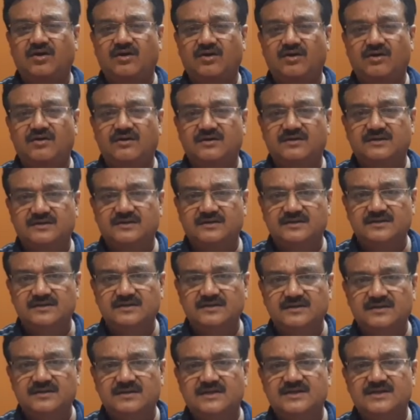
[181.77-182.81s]
और
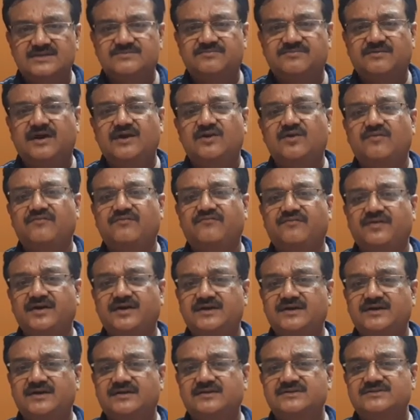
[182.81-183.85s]
रिजवान और
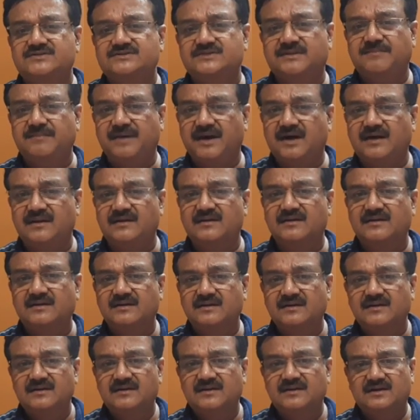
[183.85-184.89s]
फ़क्र जमा
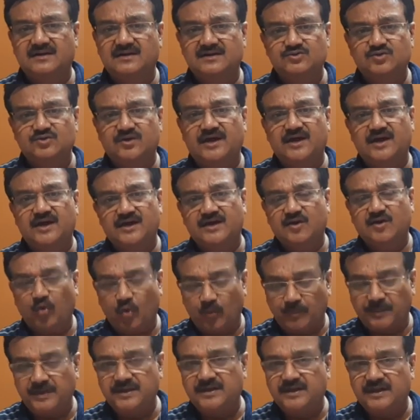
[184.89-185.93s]
जो है अगर
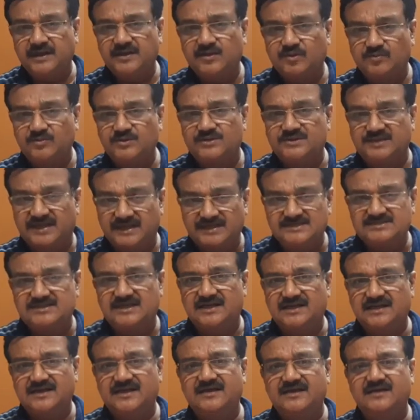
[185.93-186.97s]
ओपन करें तो मुझे ज़्यादा
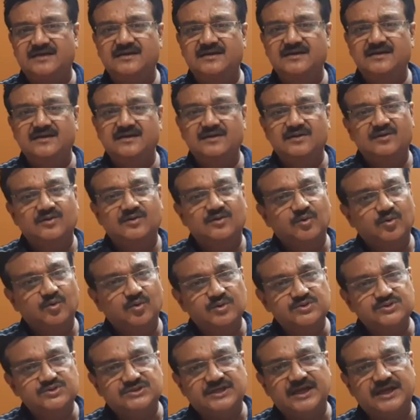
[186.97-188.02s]
अच्छा लगेगा
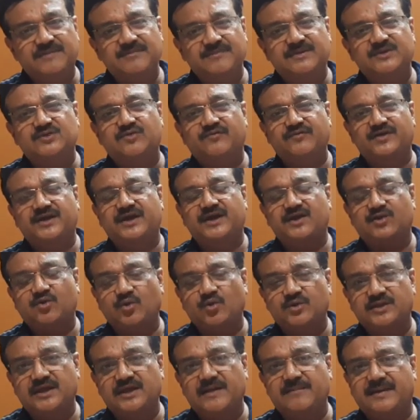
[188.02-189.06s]
गुच्छे में जो विकेट
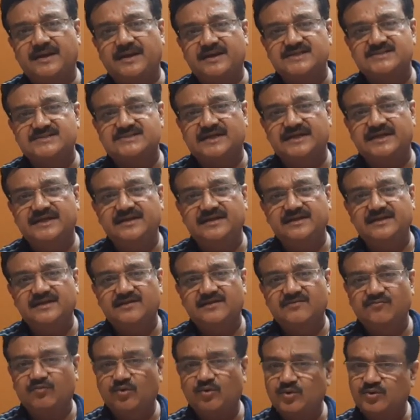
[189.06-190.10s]
खोते हैं पाकिस्तानी
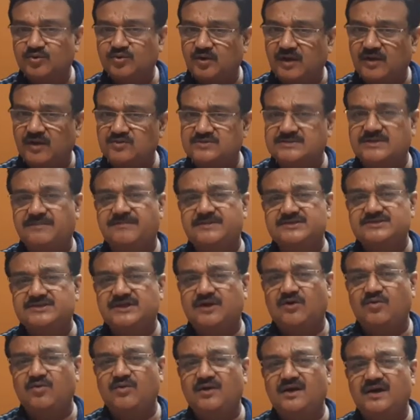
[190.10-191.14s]
वो थोड़ा उससे
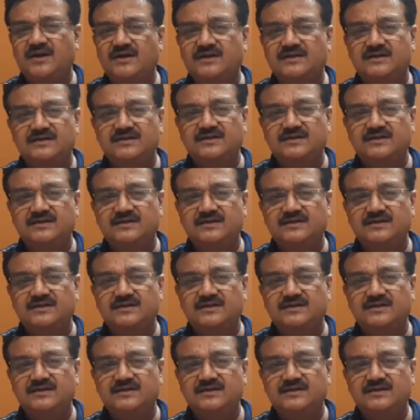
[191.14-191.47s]
बचना होगा